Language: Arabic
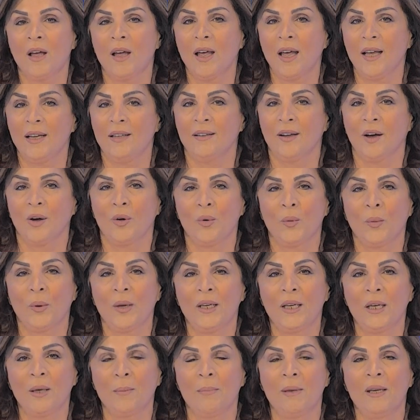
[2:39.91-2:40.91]
هيدا
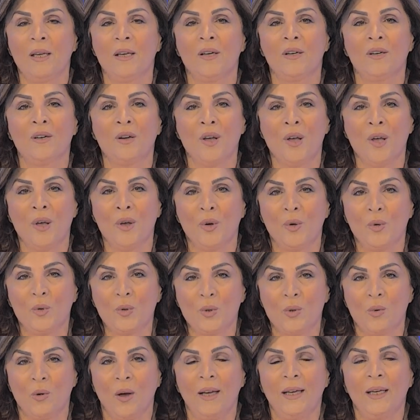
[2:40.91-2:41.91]
عنوان كبير
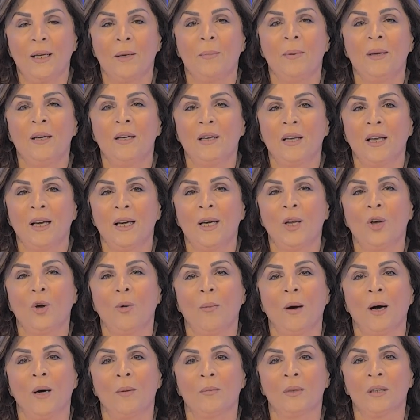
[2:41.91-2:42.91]
سؤال كبير كل
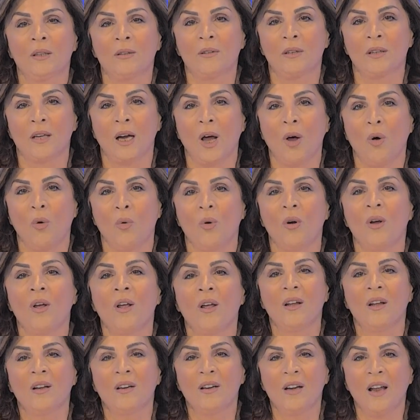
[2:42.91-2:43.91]
يوم عم نطرحه
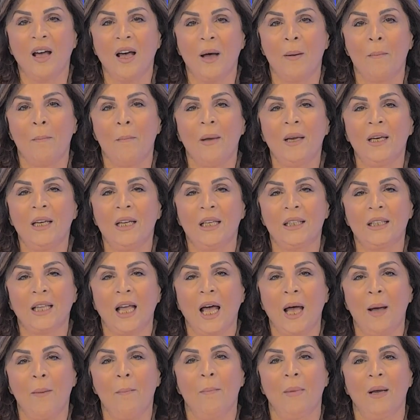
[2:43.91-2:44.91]
نعم من
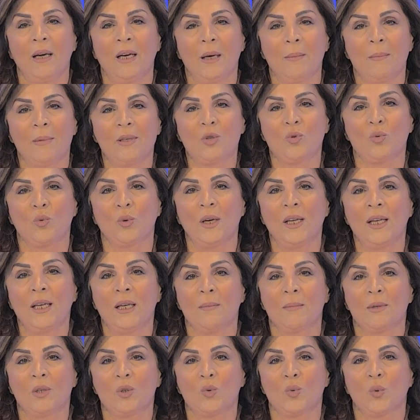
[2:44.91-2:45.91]
يتحمل
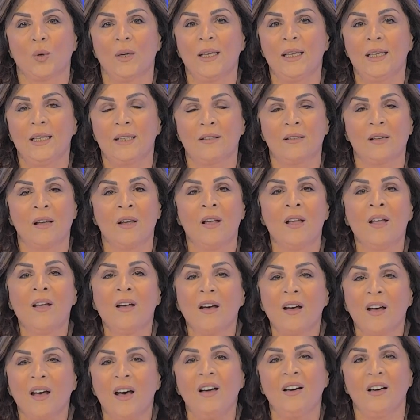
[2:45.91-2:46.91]
المسؤوليه مسؤوليه
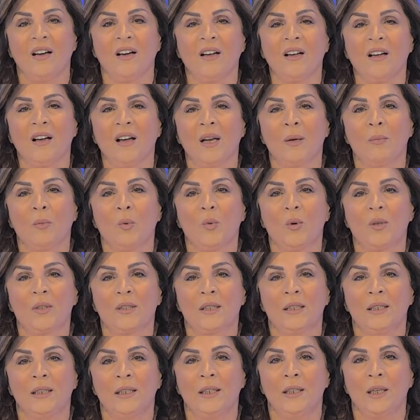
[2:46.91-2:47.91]
غرق
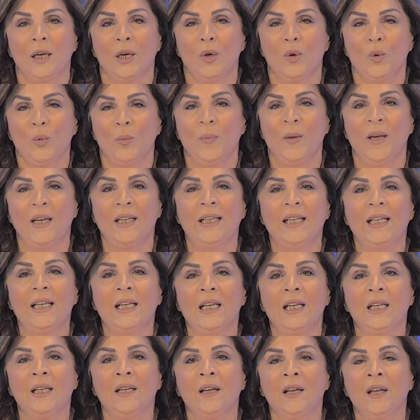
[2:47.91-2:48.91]
المواطنين
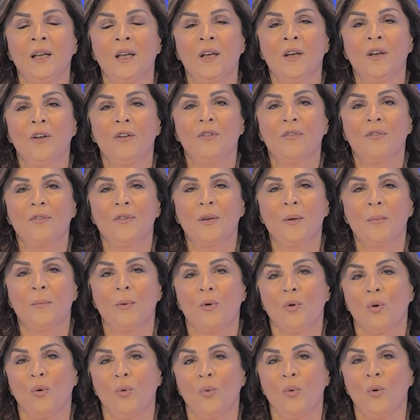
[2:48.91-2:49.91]
اللبنانيين في
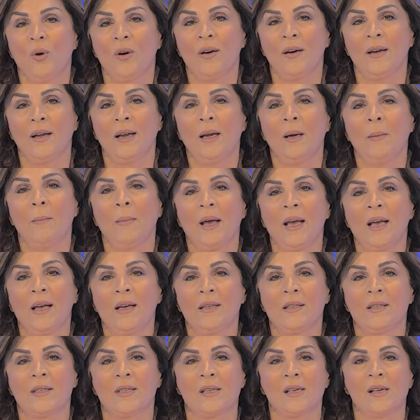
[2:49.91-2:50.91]
بحور
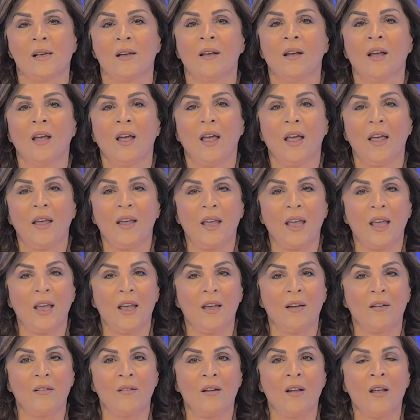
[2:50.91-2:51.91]
المآسي ان
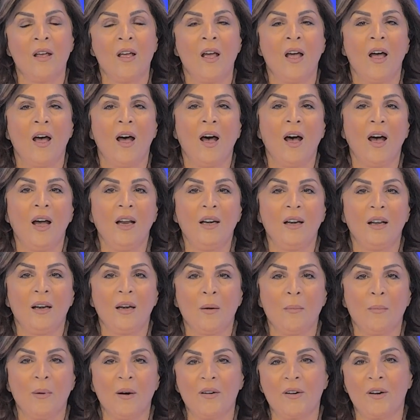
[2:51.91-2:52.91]
كان على
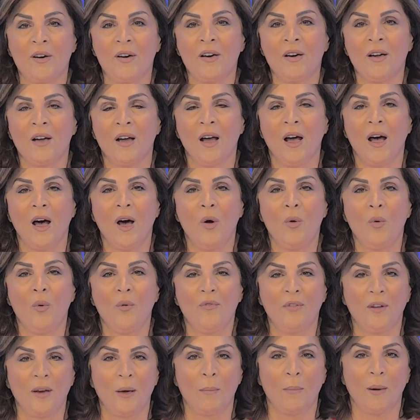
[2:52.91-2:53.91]
البر او
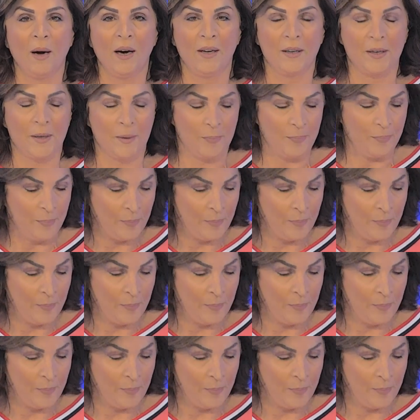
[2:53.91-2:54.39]
في البحر